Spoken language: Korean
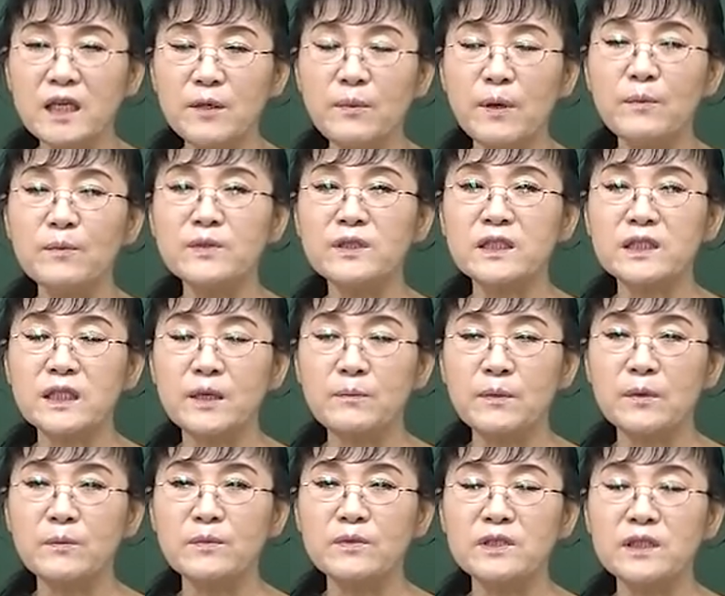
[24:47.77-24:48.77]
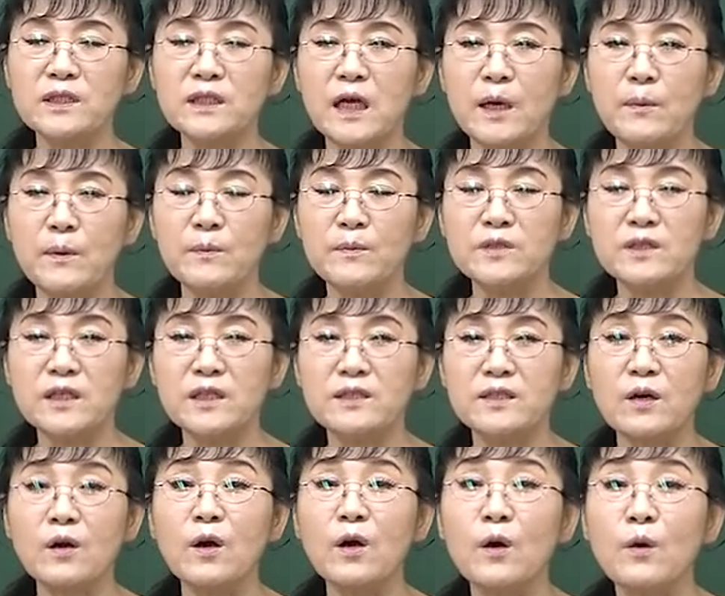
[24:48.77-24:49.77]
2번 문제, 3번 문제, 4번
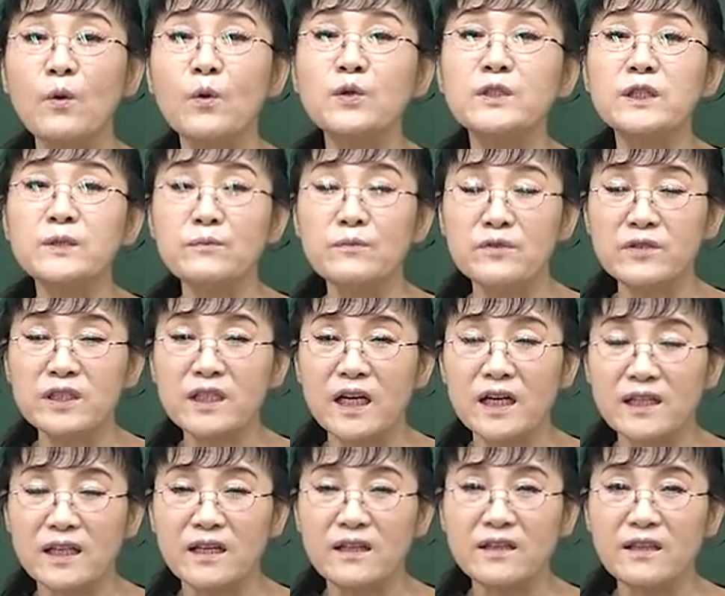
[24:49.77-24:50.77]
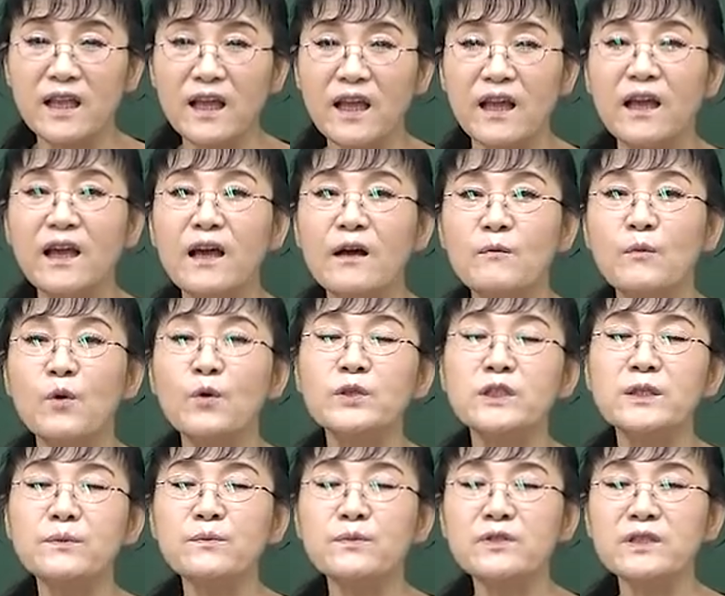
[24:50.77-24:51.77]
문제에서 50문제가 되는데
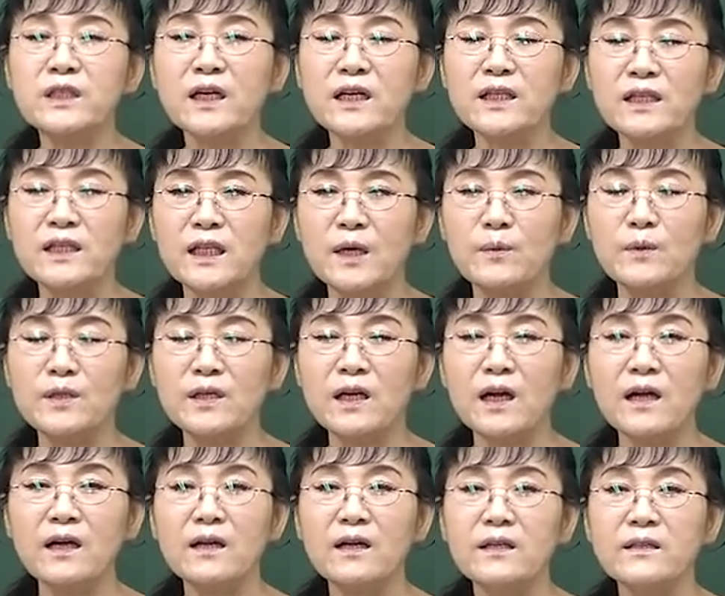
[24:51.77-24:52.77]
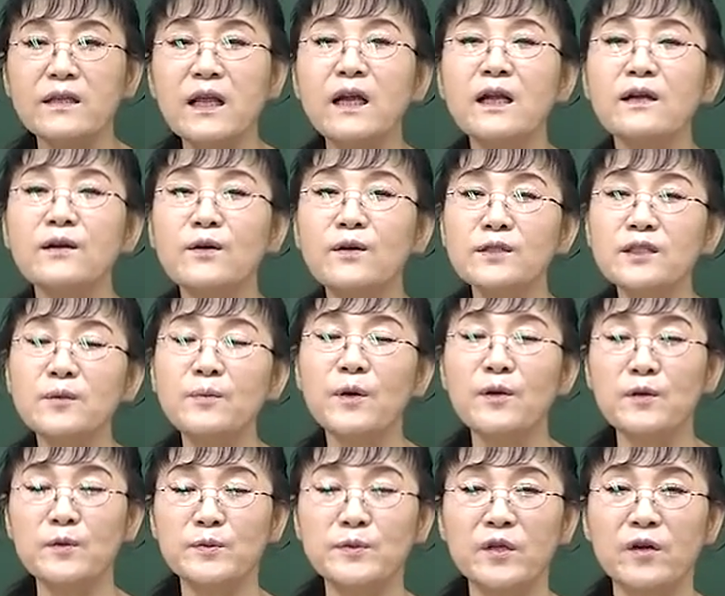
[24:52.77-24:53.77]
50문제가 되다 보니까 낼 것이
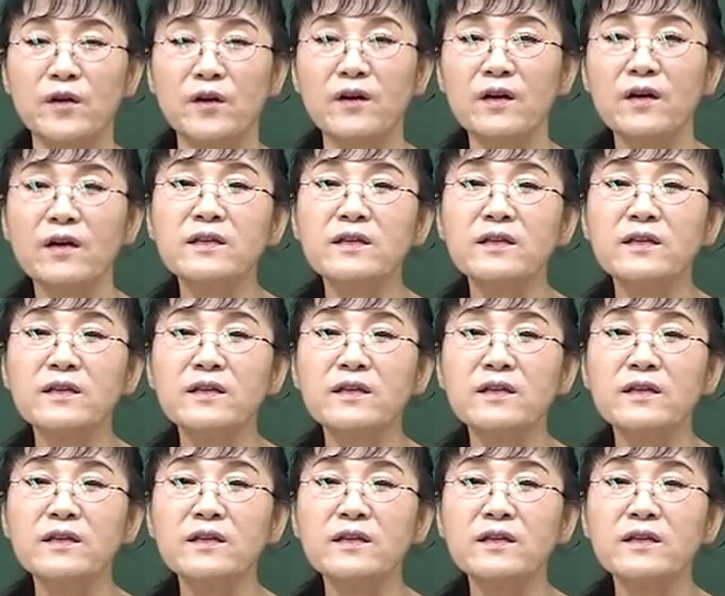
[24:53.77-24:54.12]
별로 없어요.